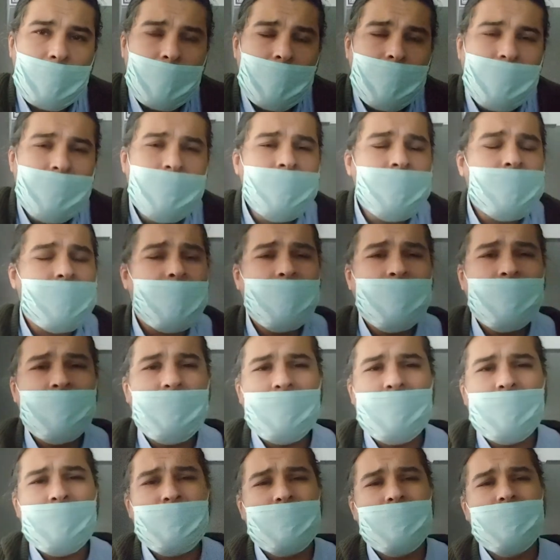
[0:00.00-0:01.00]

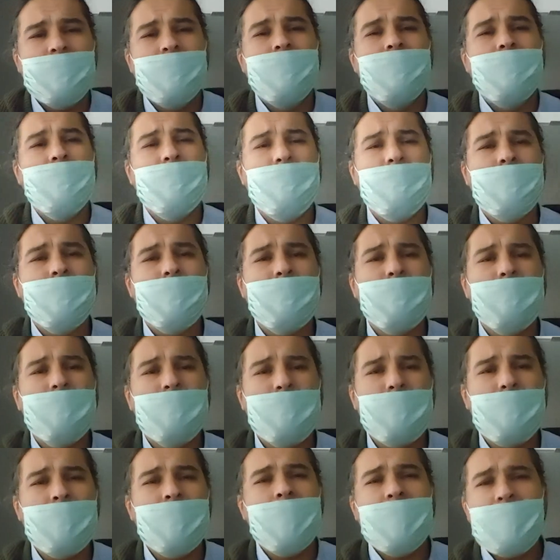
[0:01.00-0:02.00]
İnsanlar
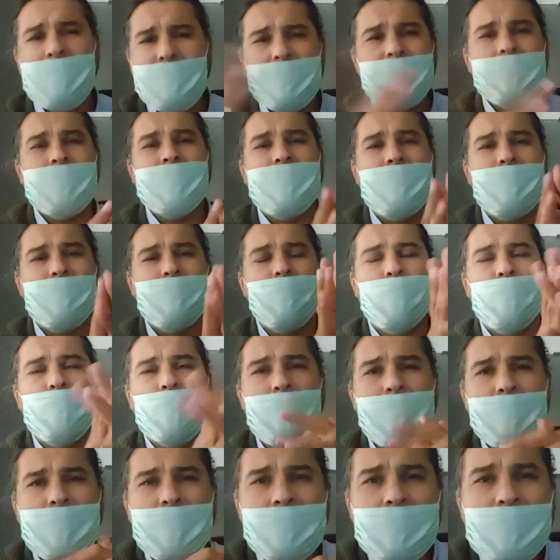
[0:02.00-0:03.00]
e, her yerde
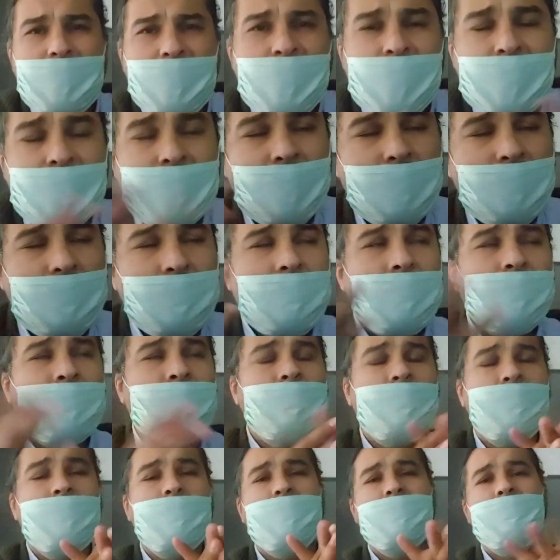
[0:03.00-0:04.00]
böyle
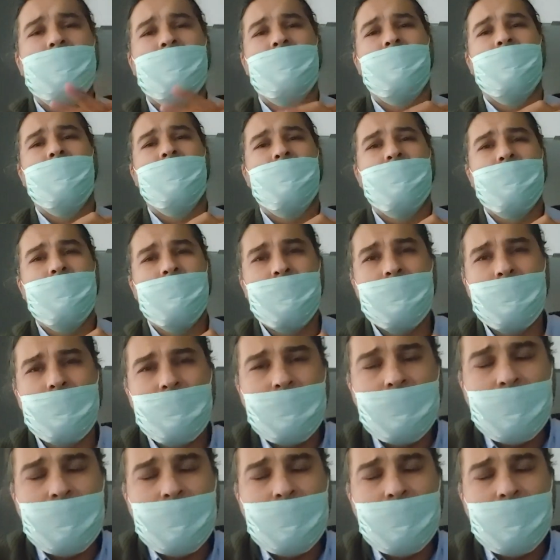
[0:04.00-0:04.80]
iştahlandılar, e,